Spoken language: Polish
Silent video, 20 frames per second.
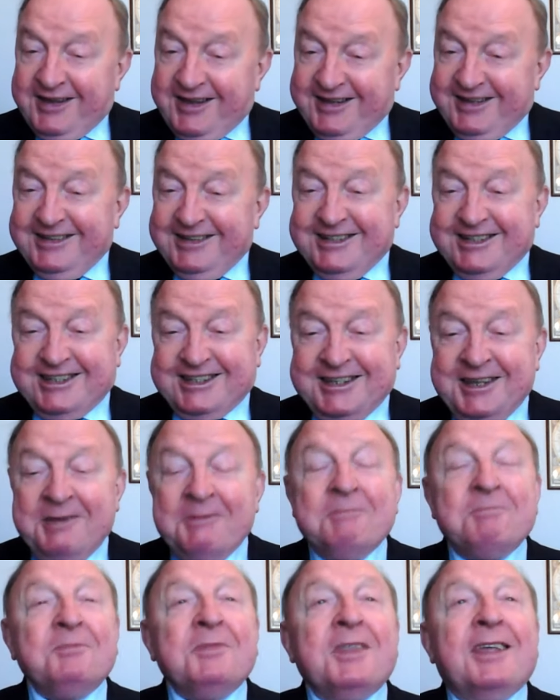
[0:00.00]
więc
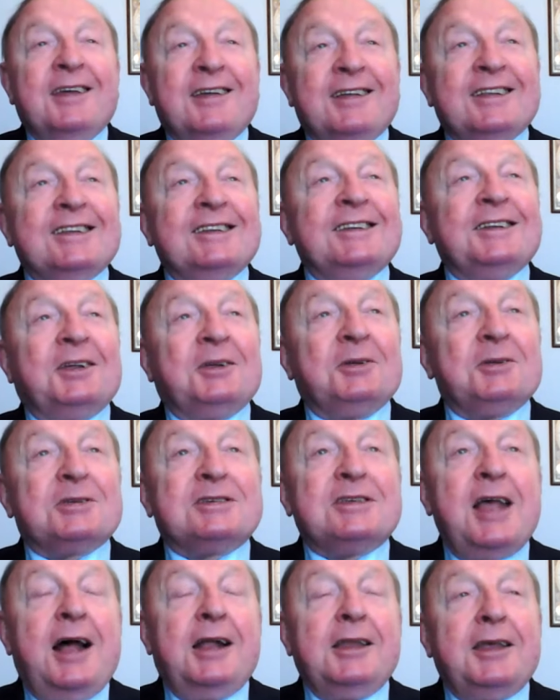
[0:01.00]
y,
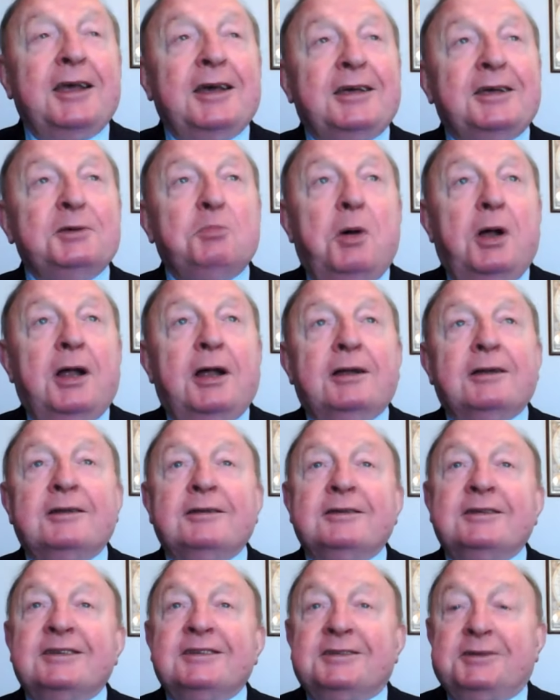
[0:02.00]
Rosjanie chyba
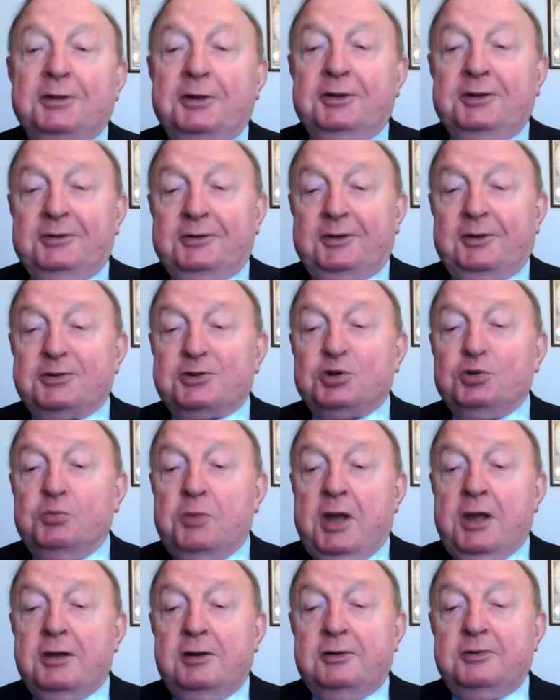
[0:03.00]
to
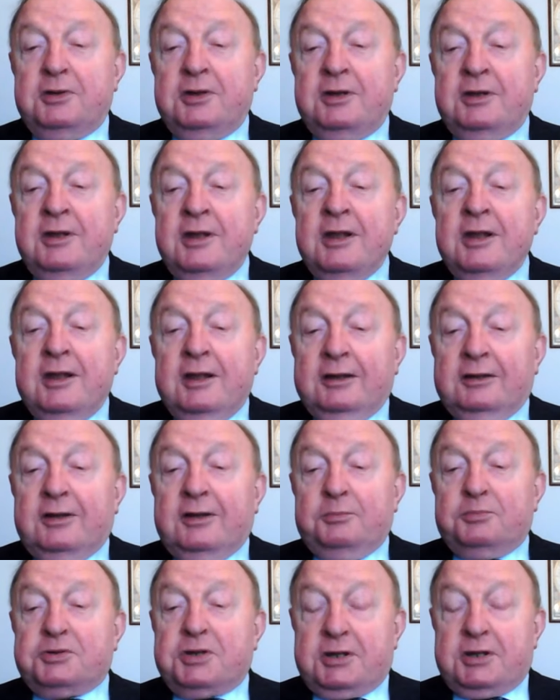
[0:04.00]
rozumieją i
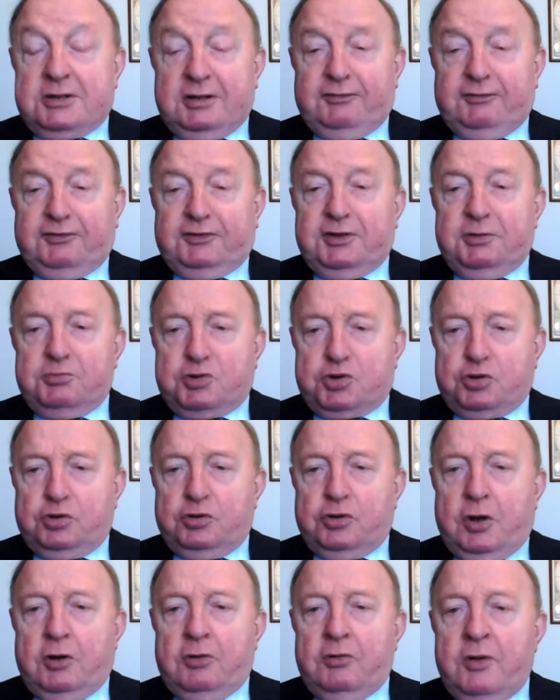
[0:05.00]
dobrze się w tym
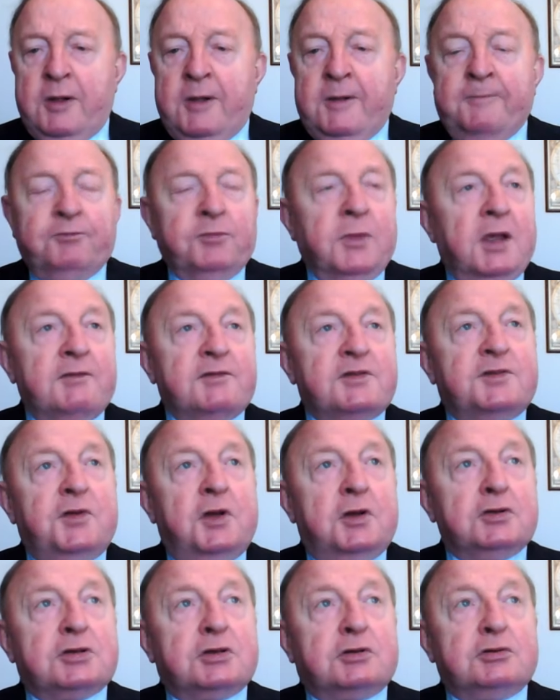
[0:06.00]
czują. W
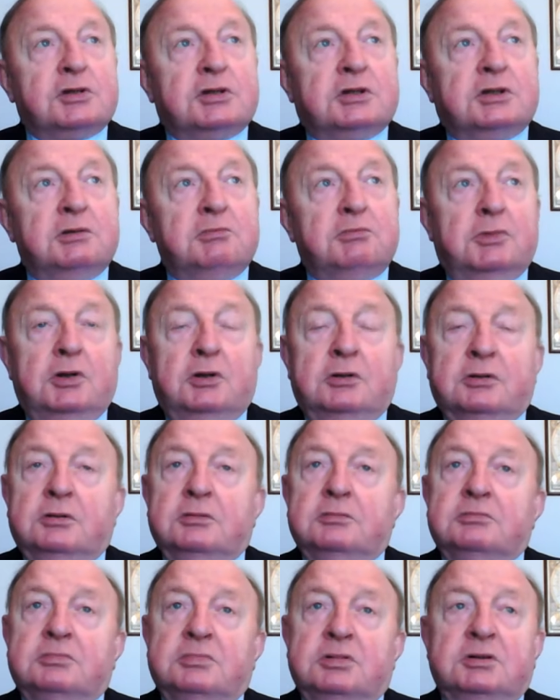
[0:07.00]
związku z tym no,
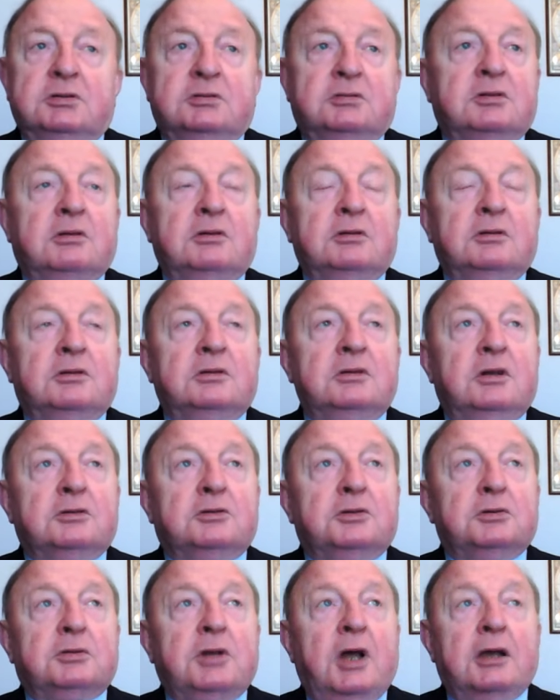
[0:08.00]
no trudno
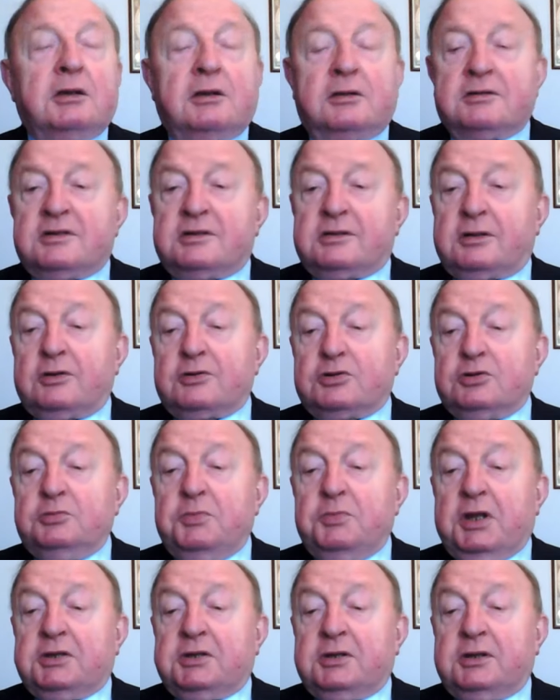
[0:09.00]
tutaj
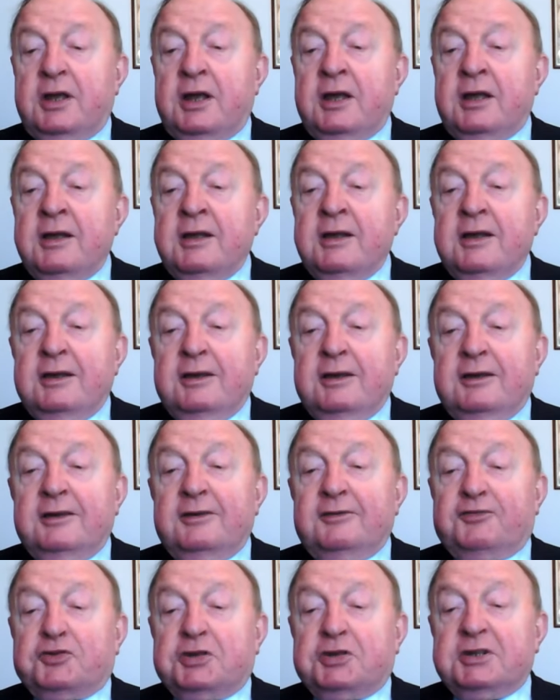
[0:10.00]
zrozumieć te
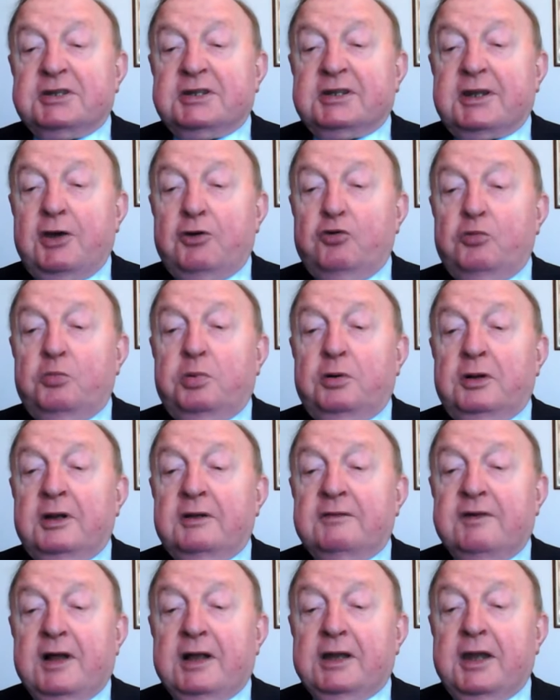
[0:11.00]
y, wszystkie
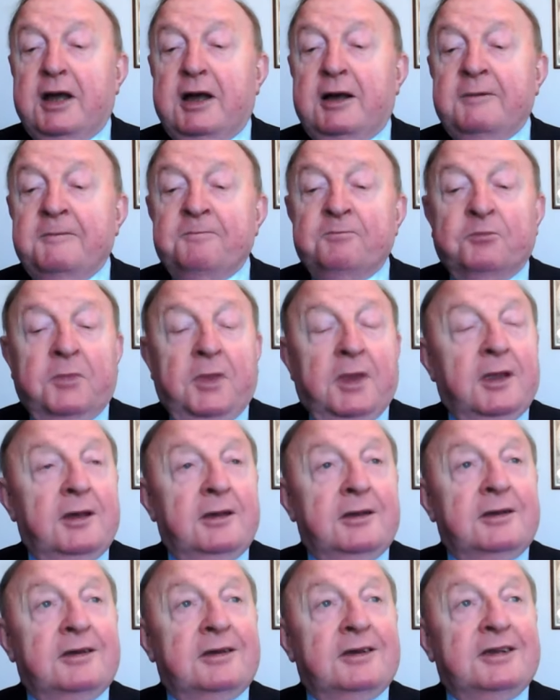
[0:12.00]
ubolewania
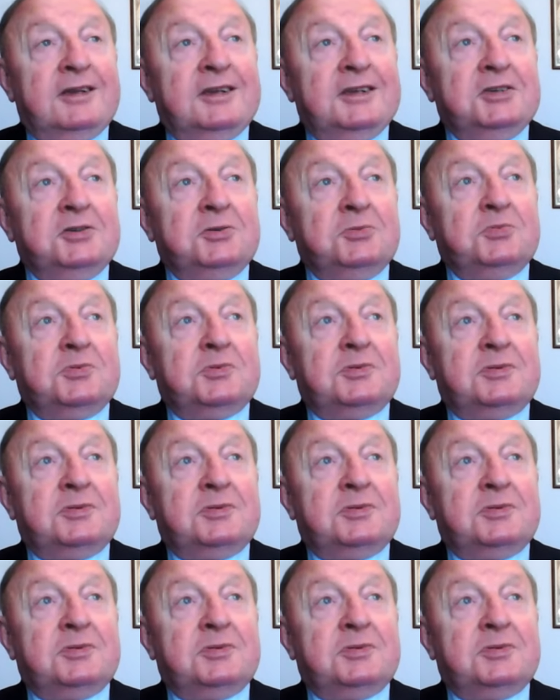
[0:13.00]
Y,